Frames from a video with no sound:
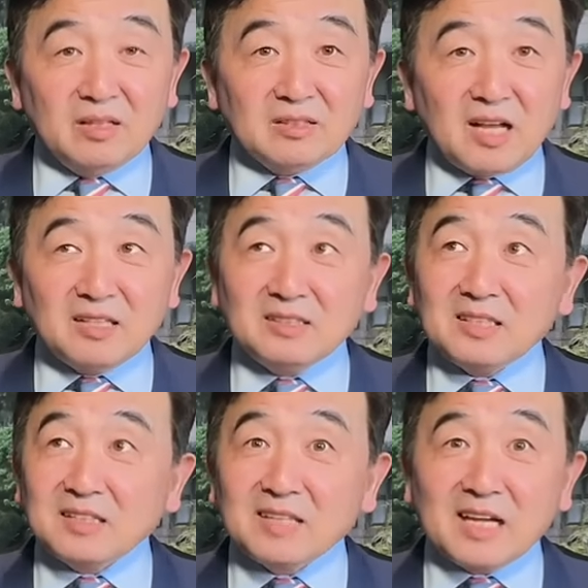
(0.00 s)
但
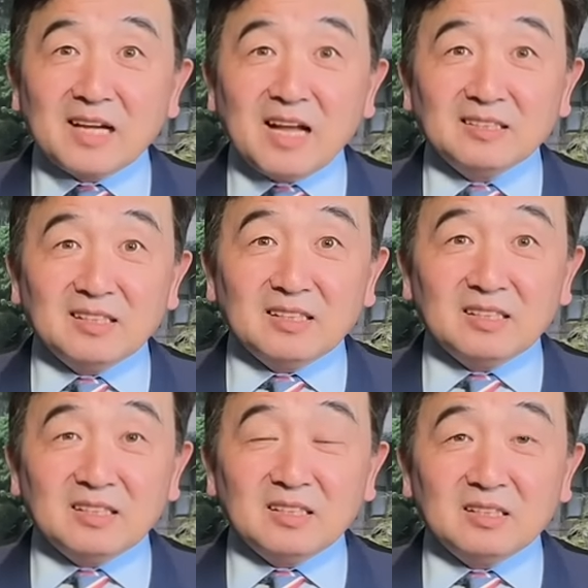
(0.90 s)
现在看呢，
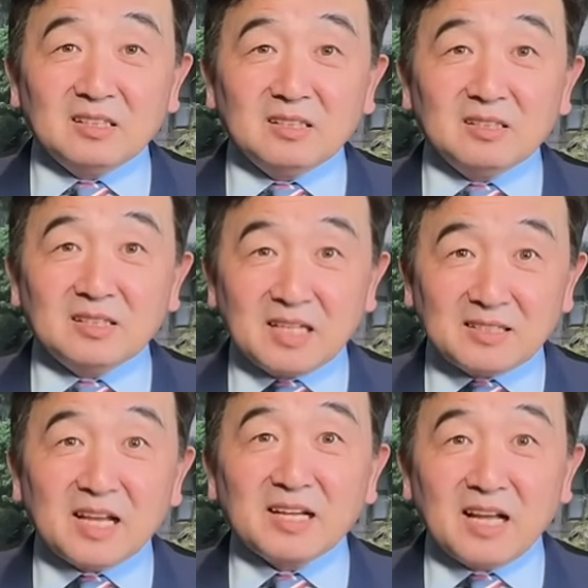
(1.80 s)
呃，现
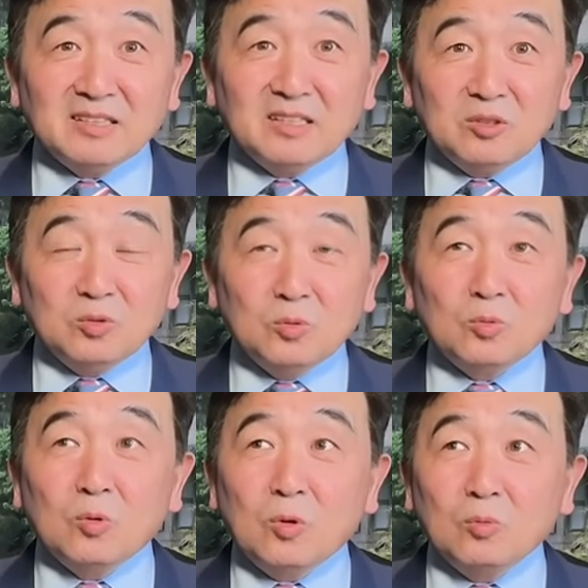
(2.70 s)
在看呢，如
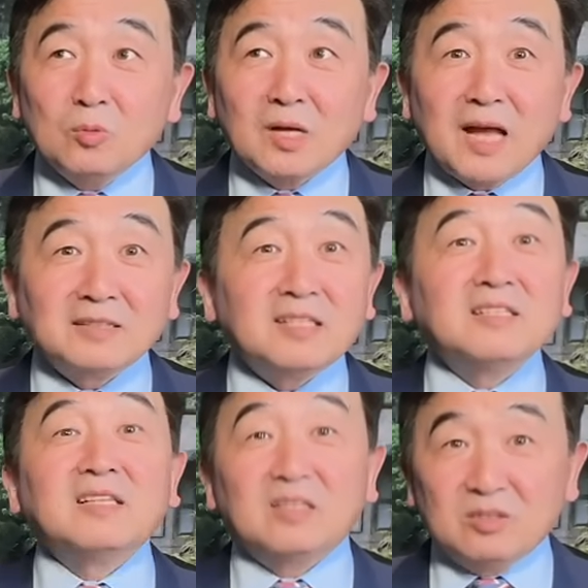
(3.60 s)
果乌克兰
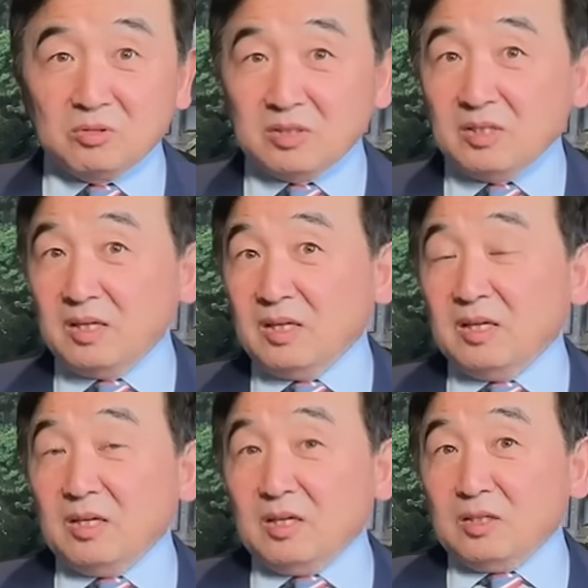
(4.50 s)
真的就是
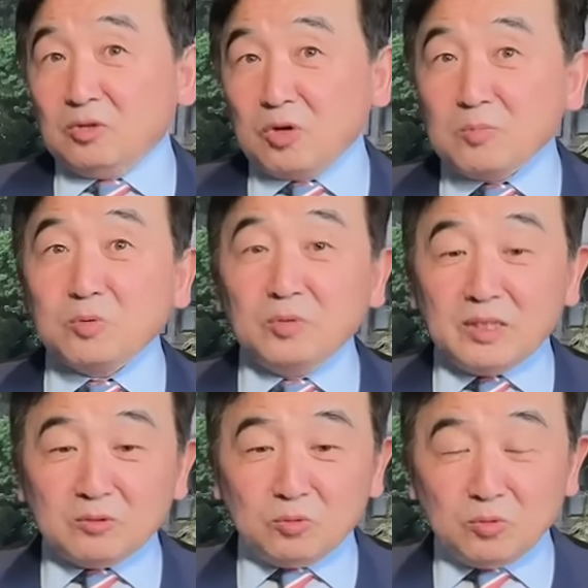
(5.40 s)
川普
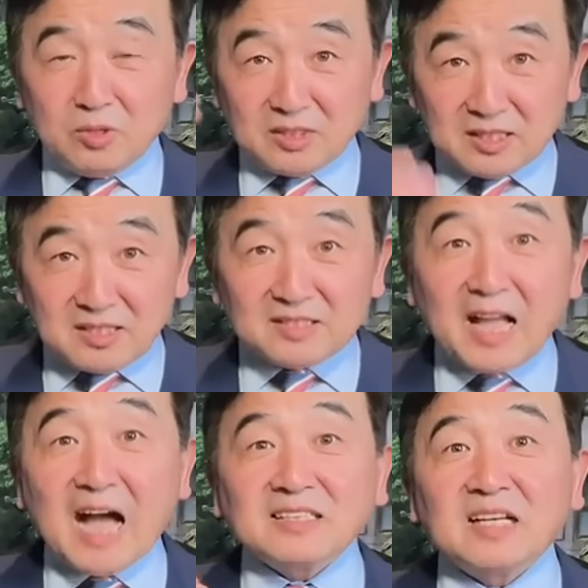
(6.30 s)
人，如果真的
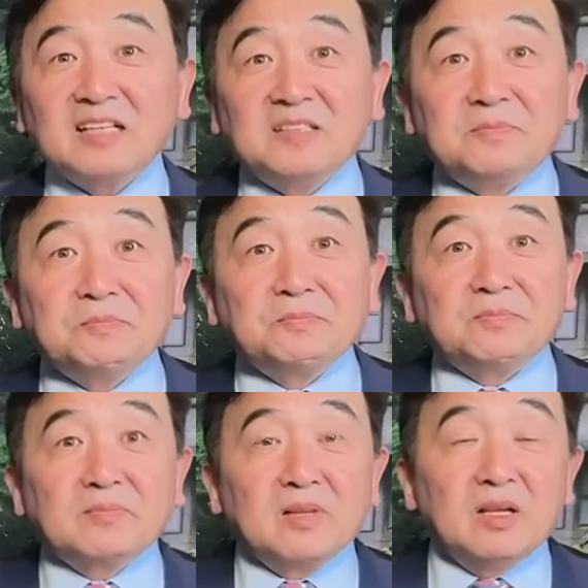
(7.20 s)
拿下了
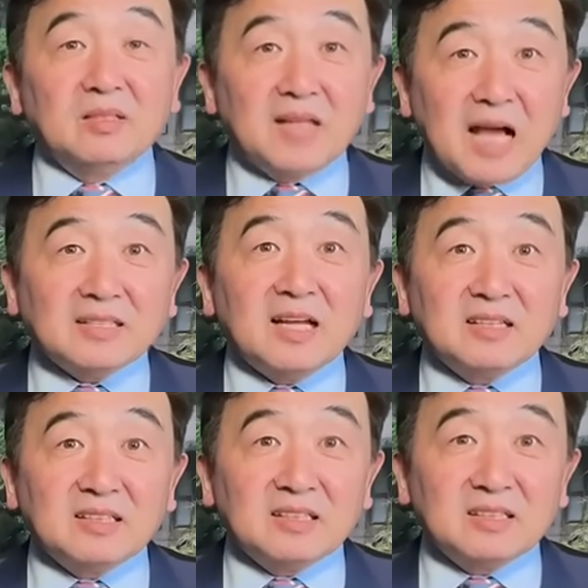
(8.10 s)
拿下了
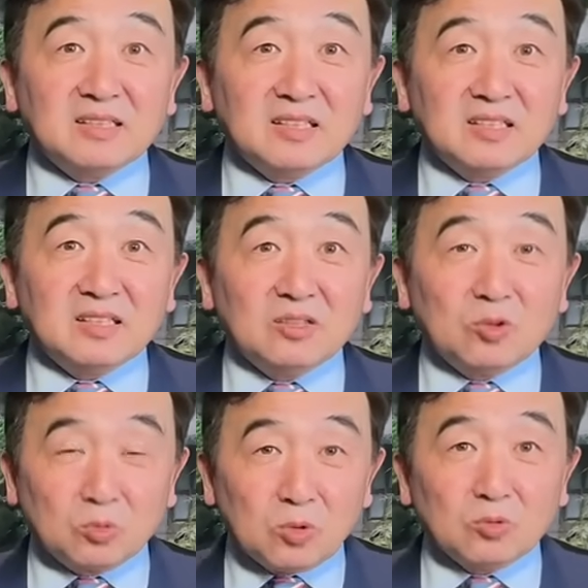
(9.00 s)
这个这个
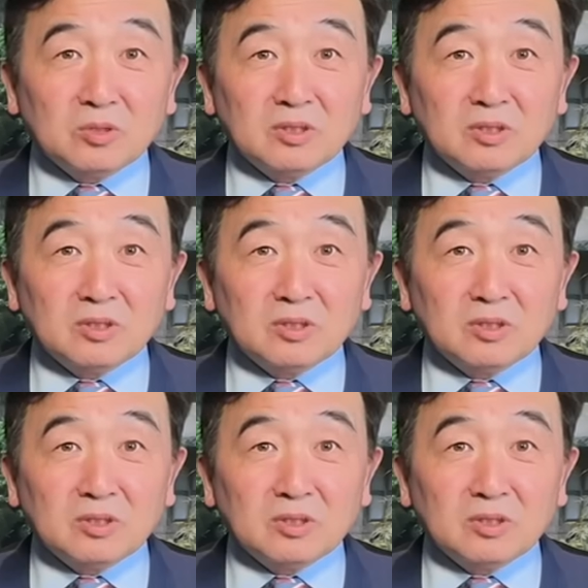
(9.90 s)
总统，